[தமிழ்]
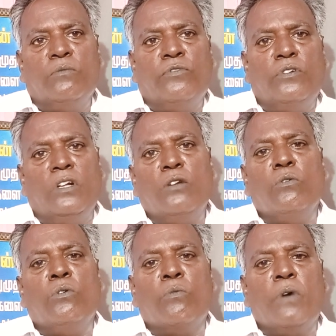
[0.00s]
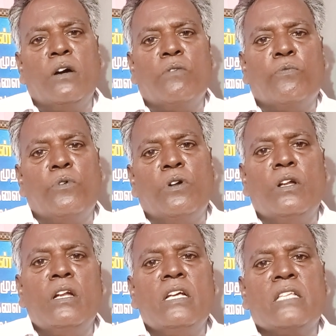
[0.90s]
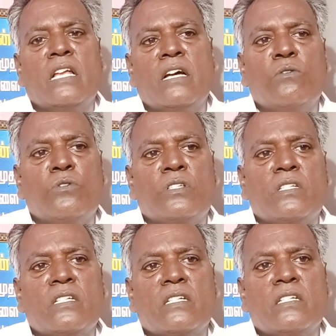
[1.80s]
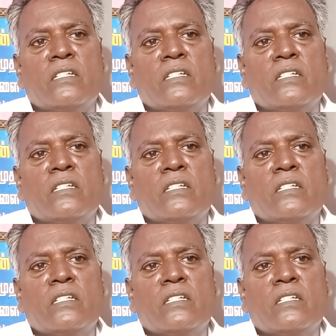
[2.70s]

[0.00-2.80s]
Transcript: ஃபுல்லாக நூறுரூபாவுக்கு ஃபுல்லாக சாராக குடிச்சிட்டு